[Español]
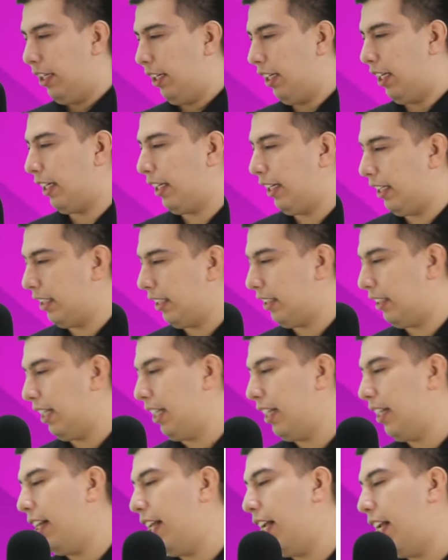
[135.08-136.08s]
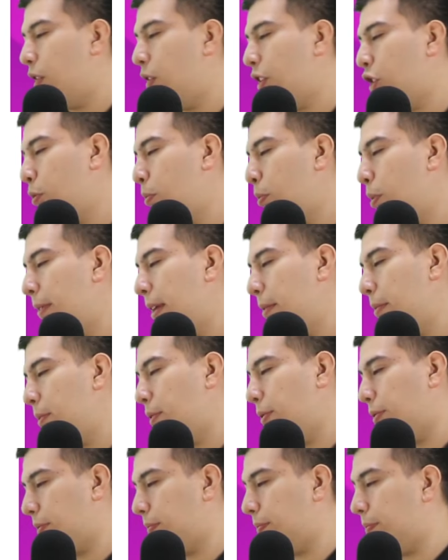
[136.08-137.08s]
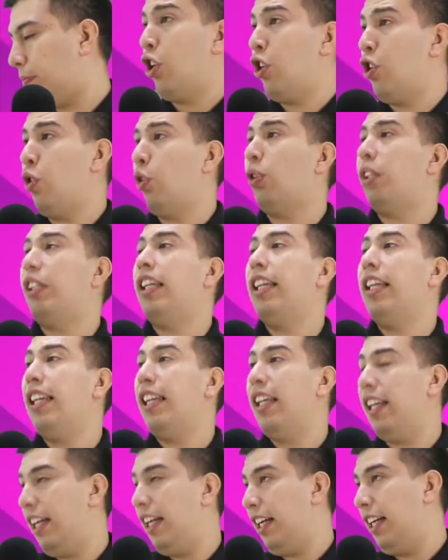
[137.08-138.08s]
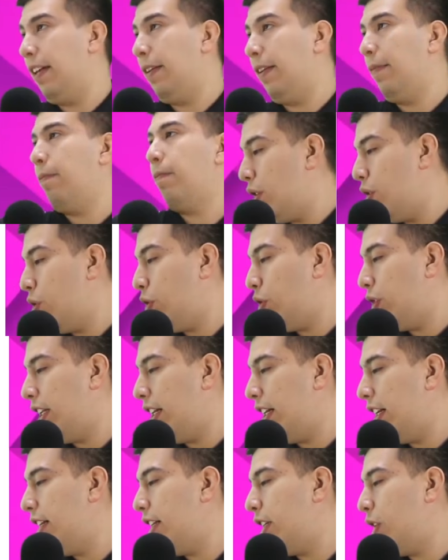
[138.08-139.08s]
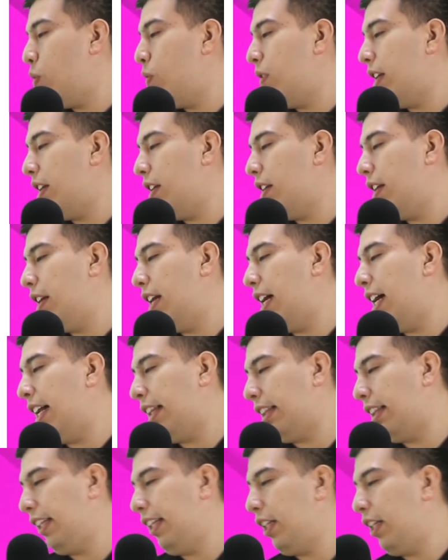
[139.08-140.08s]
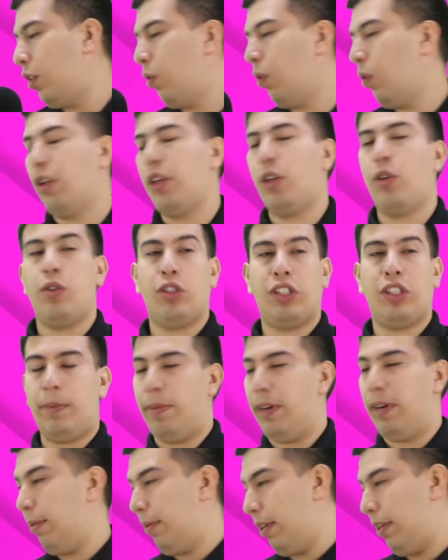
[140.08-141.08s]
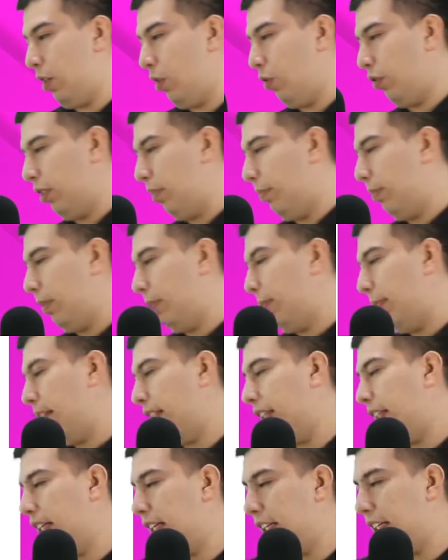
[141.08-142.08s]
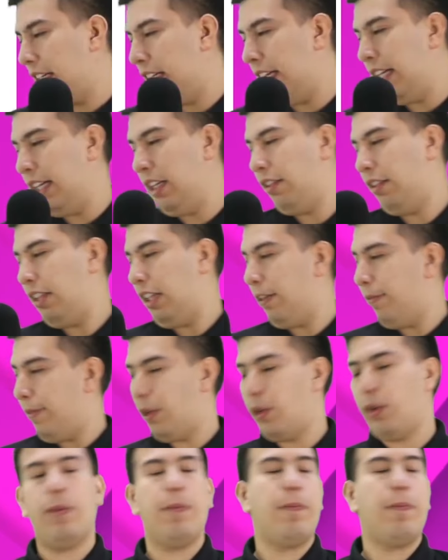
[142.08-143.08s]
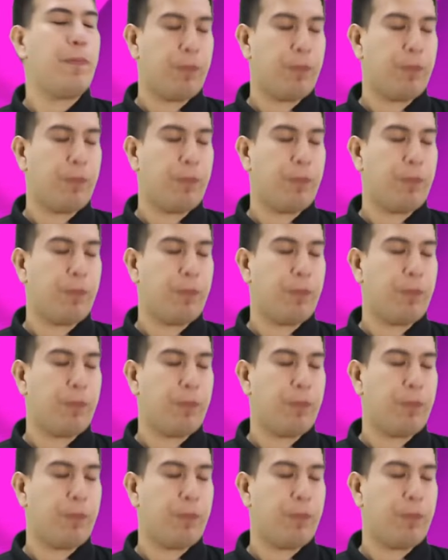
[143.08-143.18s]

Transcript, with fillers: Y aquí está en griego y como vemos, no tiene no tiene ningún artículo, ninguna otra palabra, no, simplemente eh, céfalo,